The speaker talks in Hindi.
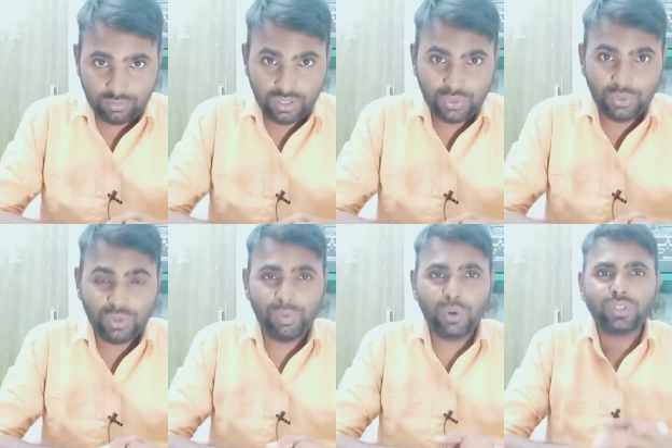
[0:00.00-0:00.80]
क्योंकि
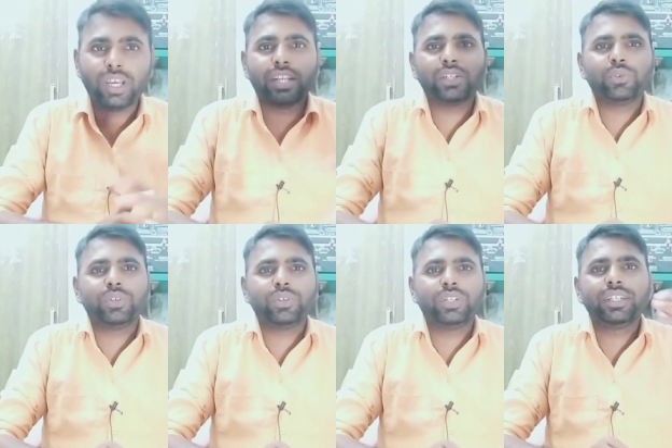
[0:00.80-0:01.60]
बहुत सारे
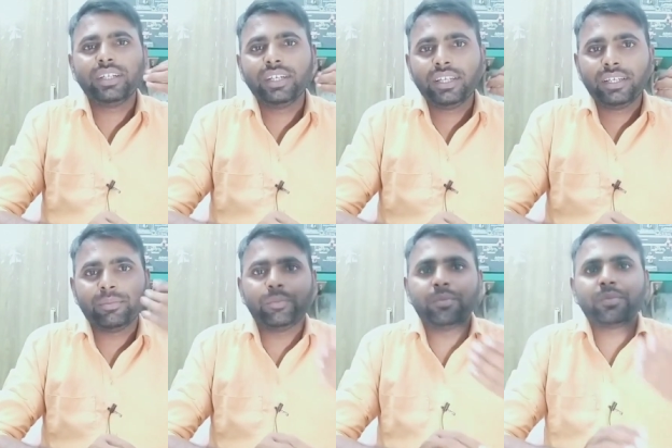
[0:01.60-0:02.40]
स्टूडेंट
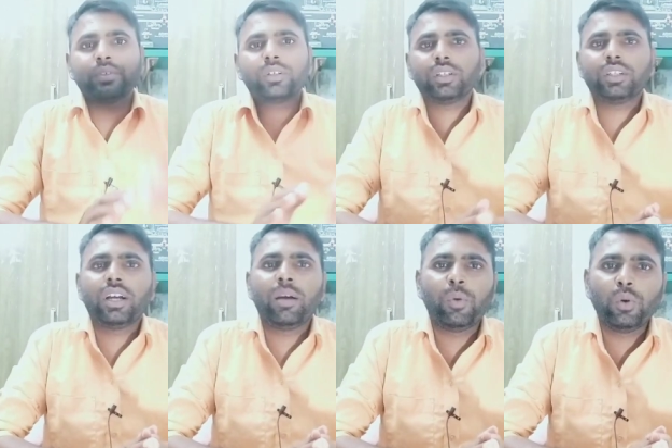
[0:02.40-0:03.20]

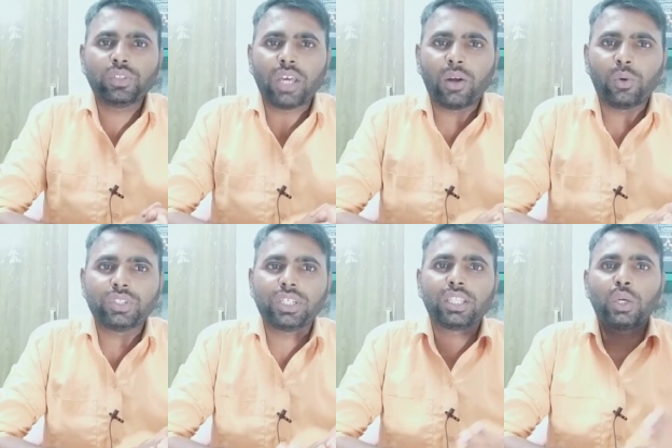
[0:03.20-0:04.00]
का बहुत सारा
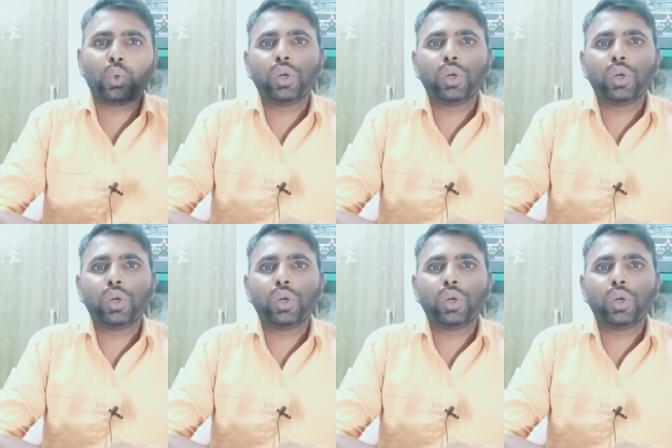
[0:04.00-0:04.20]
क्वेश्चन था कोई